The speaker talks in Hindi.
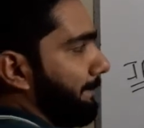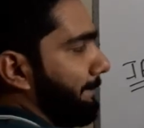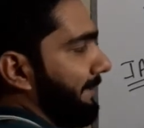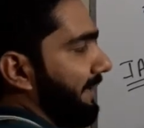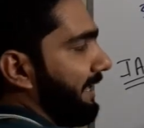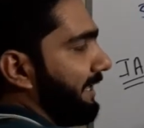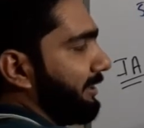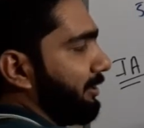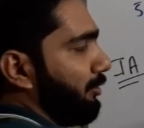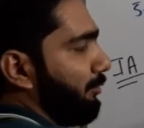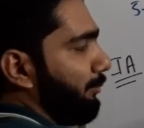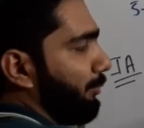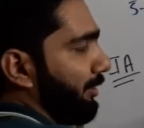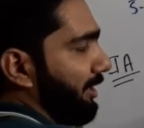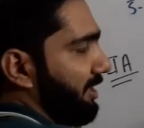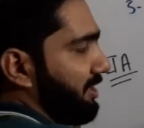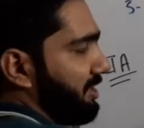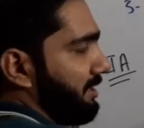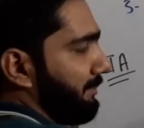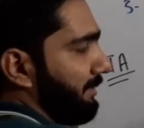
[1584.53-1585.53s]
मैं लेता हूँ
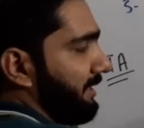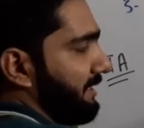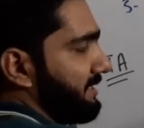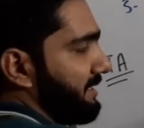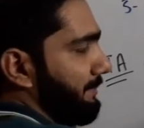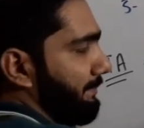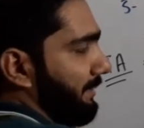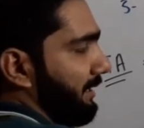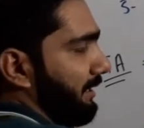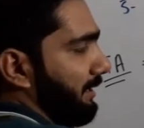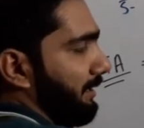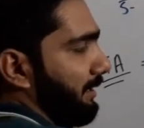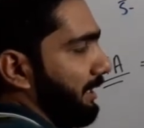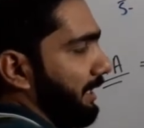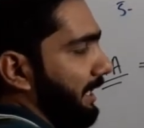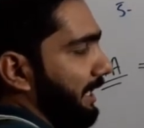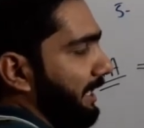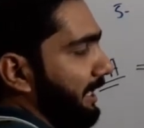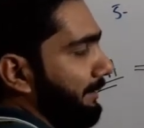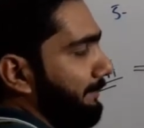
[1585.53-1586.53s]
पोटेशियम की एग्जांपल
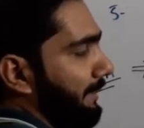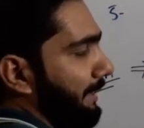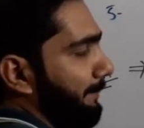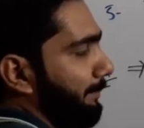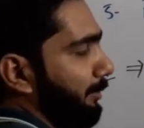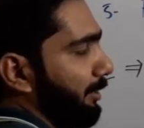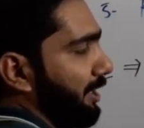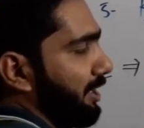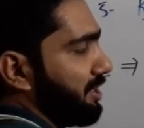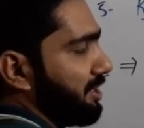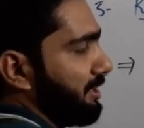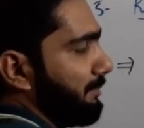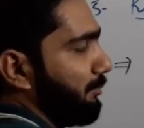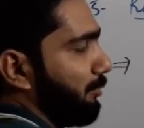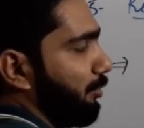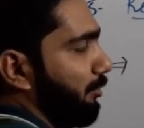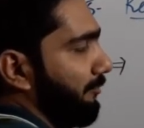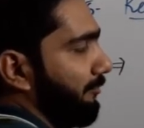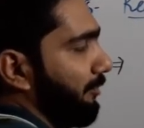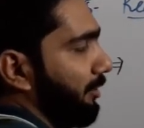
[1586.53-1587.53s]
अगर मैं पोटेशियम
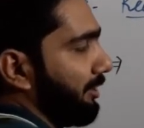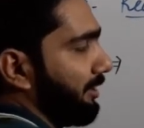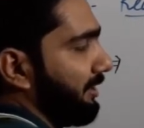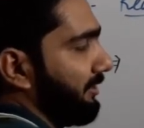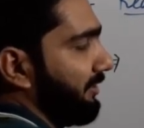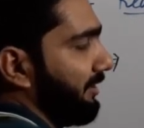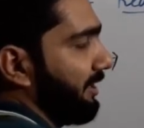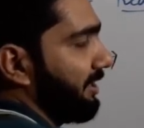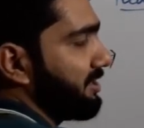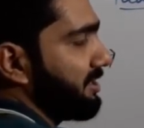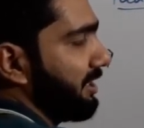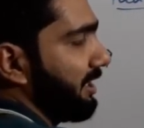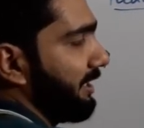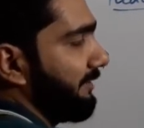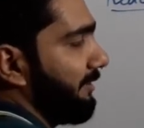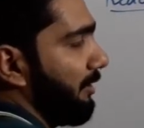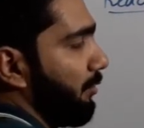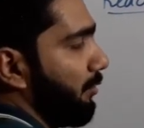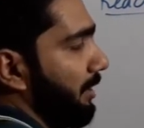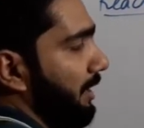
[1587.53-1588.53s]
को वाटर सिलेक्शन
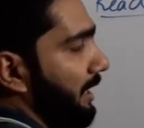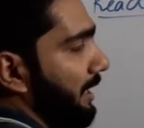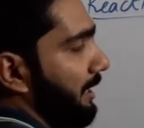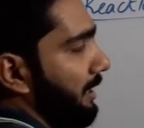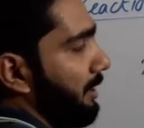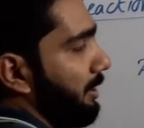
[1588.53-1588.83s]
करवाऊँगा